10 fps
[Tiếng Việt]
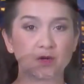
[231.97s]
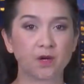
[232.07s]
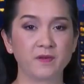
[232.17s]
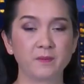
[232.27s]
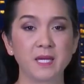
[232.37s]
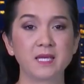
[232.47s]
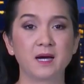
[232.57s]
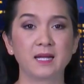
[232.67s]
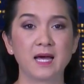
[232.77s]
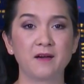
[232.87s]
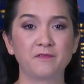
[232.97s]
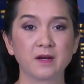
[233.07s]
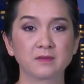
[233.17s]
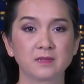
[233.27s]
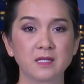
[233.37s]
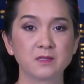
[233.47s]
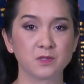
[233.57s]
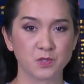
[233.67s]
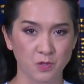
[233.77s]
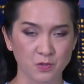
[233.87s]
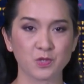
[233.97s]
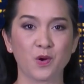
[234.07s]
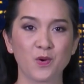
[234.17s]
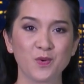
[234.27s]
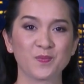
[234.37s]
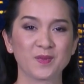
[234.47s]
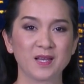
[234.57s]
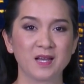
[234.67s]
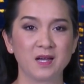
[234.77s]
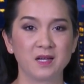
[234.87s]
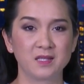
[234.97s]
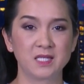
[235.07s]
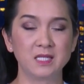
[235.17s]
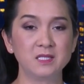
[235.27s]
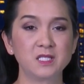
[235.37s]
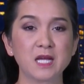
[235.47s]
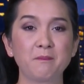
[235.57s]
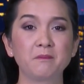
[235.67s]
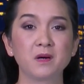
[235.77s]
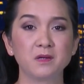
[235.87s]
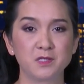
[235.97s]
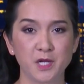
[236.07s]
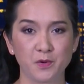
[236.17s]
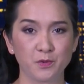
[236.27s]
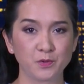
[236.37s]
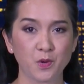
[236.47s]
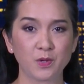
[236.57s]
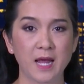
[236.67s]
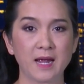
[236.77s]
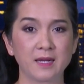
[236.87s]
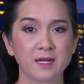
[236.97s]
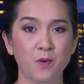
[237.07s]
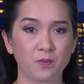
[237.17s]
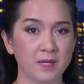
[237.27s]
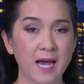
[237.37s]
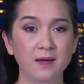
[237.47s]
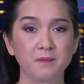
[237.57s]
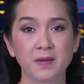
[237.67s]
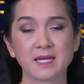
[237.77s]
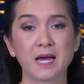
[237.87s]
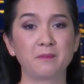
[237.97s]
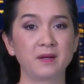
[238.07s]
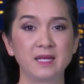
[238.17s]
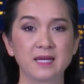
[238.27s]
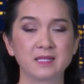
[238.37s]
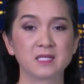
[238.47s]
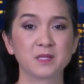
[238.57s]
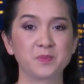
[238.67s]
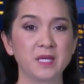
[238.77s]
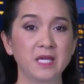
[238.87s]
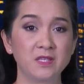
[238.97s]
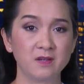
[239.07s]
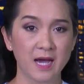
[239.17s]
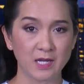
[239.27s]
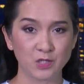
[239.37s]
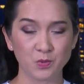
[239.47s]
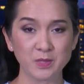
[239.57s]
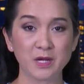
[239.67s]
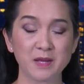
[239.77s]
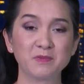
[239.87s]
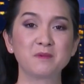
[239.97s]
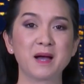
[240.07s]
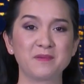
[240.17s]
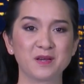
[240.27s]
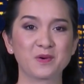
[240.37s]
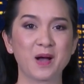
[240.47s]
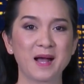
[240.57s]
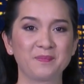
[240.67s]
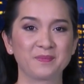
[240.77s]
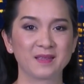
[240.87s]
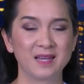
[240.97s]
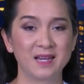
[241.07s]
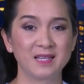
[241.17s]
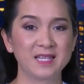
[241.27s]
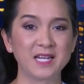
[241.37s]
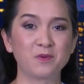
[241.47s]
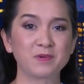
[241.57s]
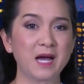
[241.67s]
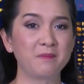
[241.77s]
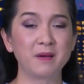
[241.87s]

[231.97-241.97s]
thưa quý vị, bây giờ là phần tin sổ số. 910 triệu đô la độc đắc Mega Millions vì chưa ai trúng vào đêm thứ ba vừa qua. Giải độc đắc